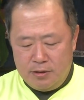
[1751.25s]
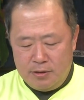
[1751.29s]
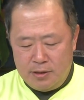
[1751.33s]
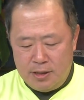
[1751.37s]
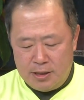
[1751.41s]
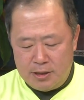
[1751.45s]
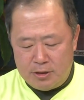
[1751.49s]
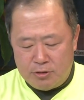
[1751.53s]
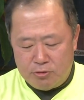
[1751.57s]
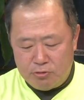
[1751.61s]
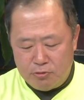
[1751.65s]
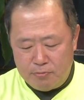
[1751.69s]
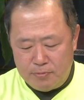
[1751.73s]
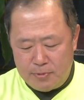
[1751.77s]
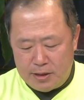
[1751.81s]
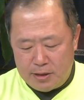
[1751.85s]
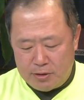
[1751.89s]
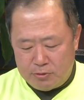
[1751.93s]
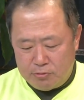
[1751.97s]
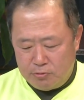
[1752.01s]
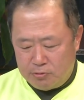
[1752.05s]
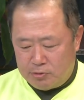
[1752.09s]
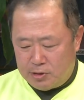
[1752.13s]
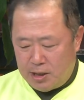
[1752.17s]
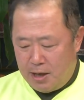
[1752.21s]
なぜそこまで
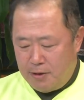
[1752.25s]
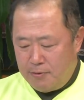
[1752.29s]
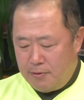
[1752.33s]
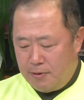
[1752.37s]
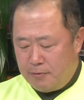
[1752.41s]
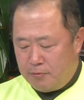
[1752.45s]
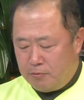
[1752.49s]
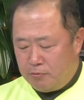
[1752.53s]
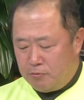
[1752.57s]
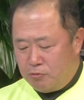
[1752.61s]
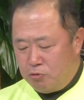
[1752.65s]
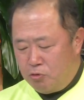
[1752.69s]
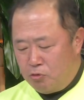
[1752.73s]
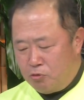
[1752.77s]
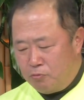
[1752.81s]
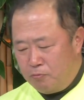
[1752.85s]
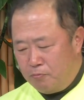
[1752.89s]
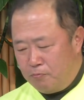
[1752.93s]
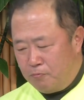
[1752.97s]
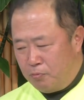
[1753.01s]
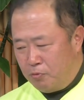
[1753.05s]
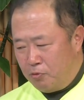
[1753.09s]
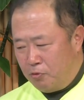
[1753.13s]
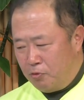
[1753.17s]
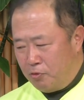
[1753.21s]
この台湾国
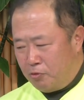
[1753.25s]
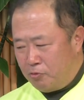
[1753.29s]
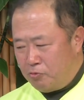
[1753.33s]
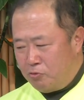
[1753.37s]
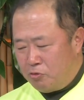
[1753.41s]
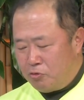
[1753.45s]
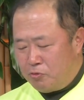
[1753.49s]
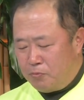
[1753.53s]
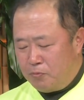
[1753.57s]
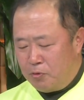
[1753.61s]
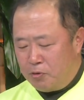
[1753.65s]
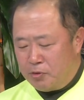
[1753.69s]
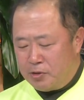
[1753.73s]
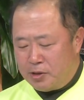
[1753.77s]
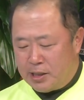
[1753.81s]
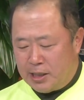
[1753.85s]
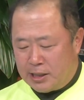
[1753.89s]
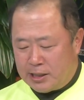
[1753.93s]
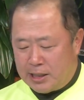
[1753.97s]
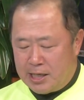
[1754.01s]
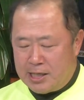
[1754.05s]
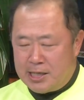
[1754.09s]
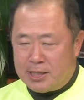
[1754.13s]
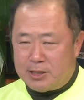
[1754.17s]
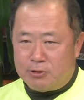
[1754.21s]
防に
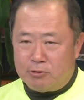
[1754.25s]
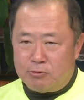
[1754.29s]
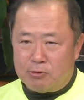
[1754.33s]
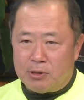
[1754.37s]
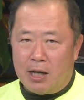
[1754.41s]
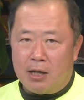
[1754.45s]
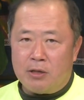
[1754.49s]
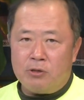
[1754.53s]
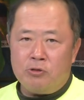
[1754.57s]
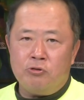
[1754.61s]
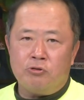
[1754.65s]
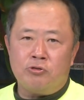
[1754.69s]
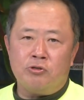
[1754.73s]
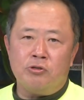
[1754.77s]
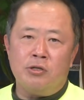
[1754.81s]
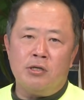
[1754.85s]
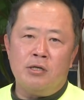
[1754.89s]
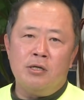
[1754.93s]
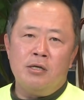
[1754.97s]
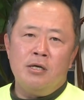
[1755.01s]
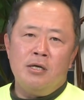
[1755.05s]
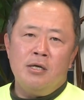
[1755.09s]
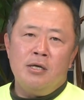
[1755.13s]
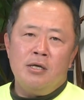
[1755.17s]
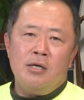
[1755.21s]
肩入れするのか、要するに
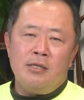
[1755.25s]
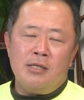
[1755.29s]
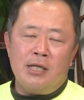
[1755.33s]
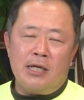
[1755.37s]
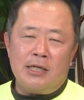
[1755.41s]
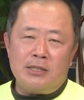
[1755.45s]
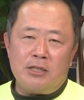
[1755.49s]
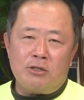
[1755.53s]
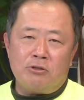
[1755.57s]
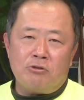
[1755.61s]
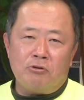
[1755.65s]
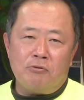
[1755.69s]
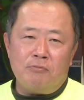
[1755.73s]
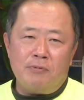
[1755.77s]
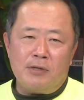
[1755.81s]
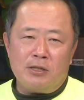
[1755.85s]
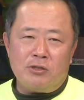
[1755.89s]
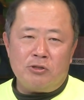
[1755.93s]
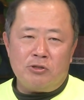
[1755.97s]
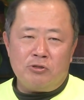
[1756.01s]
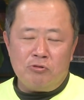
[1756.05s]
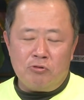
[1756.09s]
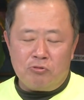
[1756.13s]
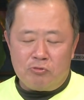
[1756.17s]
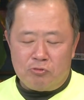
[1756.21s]
なぜそこまで
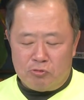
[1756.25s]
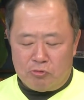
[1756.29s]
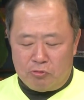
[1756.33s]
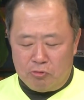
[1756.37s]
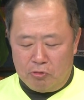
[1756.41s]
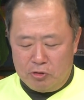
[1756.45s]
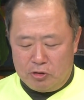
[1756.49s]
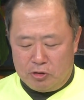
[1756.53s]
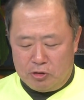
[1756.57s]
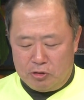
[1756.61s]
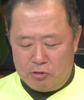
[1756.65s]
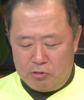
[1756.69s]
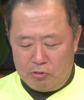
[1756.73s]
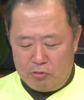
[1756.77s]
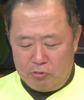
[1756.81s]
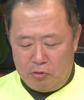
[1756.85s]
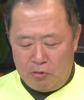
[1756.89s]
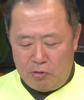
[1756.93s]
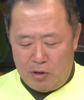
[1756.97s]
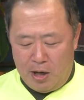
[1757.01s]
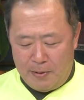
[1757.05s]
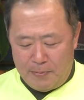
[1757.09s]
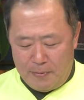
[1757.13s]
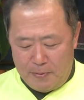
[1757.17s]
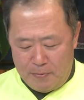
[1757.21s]
中国統一
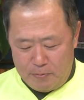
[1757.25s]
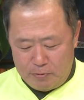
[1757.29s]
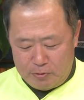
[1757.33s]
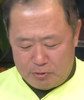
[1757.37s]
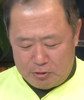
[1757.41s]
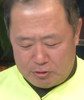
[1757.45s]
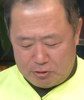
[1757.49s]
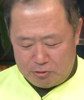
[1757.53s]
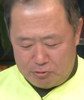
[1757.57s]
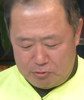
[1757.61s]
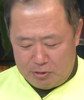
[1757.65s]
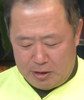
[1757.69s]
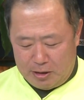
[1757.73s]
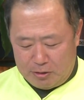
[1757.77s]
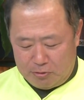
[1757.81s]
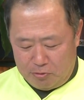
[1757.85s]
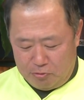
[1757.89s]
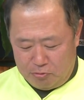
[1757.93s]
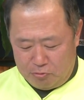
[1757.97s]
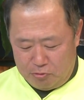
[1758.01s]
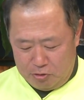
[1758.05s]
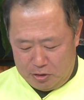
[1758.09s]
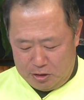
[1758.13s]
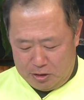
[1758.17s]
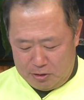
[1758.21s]
を阻もうとするのかと
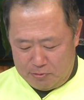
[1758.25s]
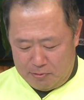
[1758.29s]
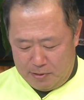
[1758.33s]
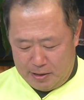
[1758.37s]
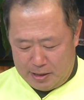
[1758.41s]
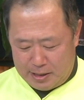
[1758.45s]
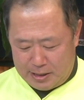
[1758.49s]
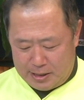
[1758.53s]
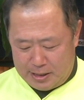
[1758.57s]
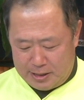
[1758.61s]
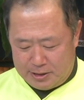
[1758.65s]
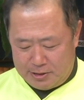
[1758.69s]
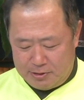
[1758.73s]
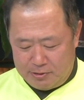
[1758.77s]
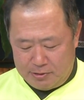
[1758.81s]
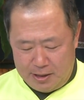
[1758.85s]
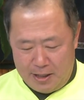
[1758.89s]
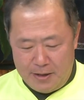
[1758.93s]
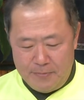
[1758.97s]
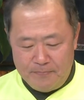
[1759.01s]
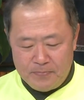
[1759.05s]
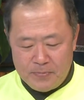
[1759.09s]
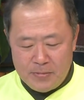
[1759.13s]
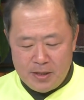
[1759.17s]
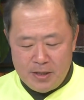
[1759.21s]
怒っているわけですよね。